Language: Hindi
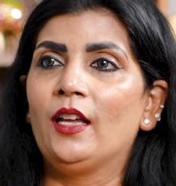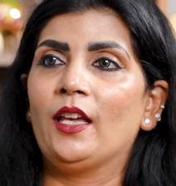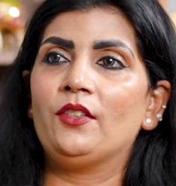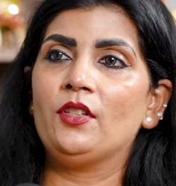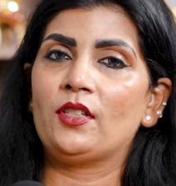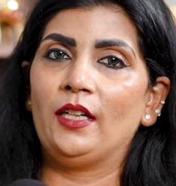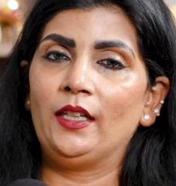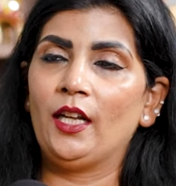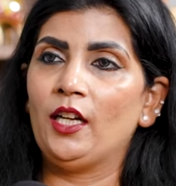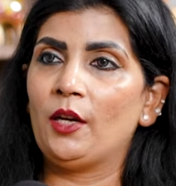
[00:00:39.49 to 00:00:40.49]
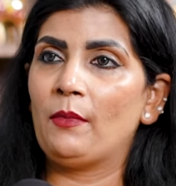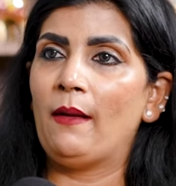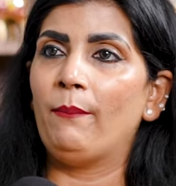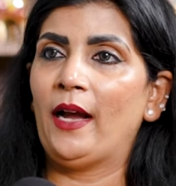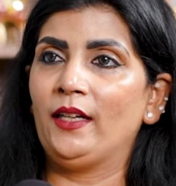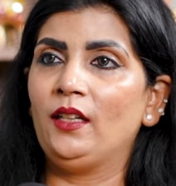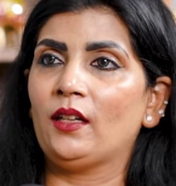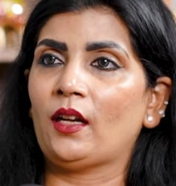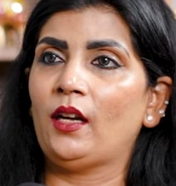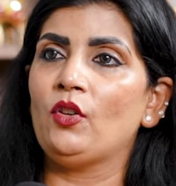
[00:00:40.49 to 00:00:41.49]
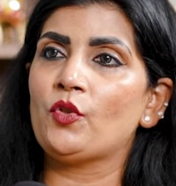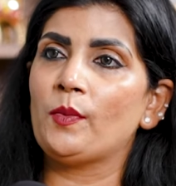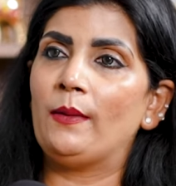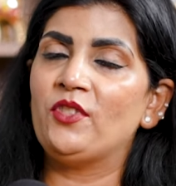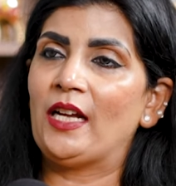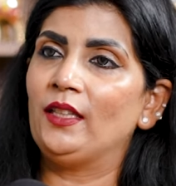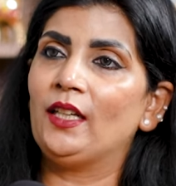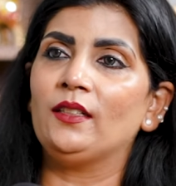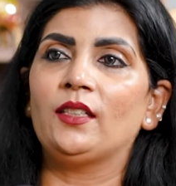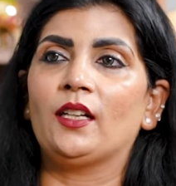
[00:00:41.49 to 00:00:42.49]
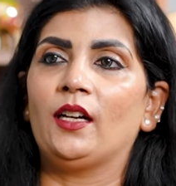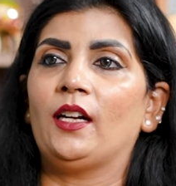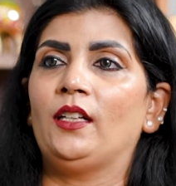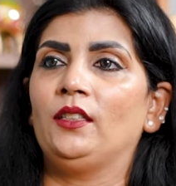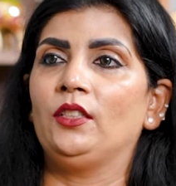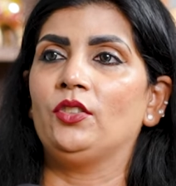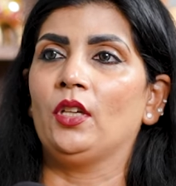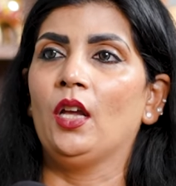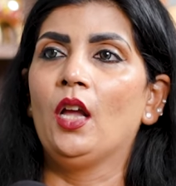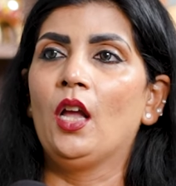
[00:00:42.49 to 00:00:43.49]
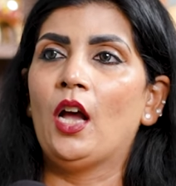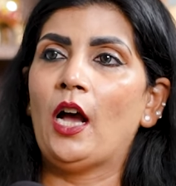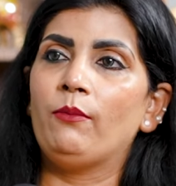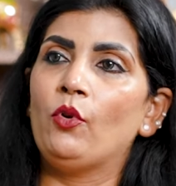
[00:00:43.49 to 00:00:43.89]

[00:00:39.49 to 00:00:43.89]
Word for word: या जिस कंटेनर में आप पानी रख रहे हैं ना उसमें आप चांदी का सिक्का डाल दीजिए Okay.